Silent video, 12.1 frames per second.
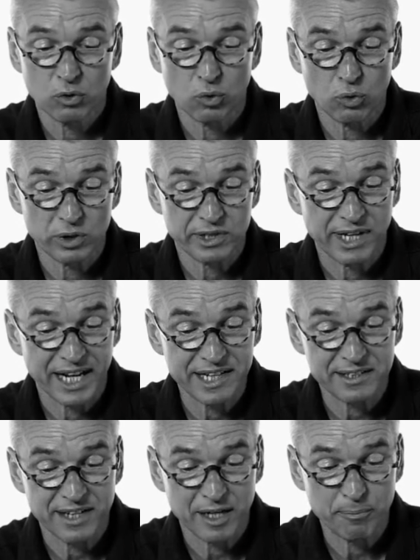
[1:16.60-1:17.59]
und
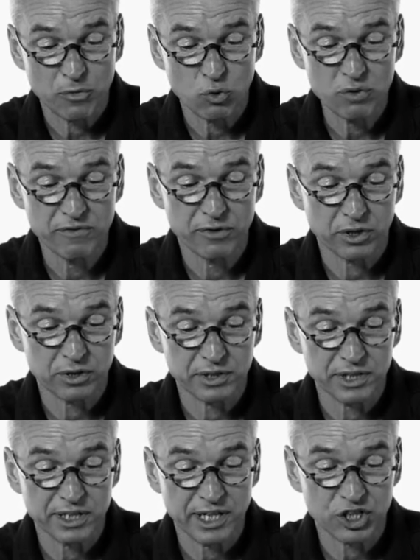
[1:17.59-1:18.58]
gleichsam
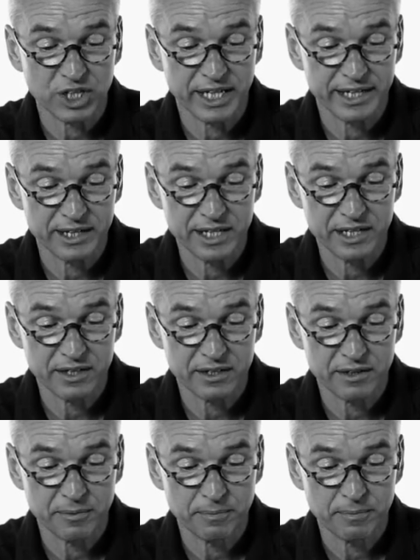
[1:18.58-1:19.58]
unwirklich erscheinen ließ.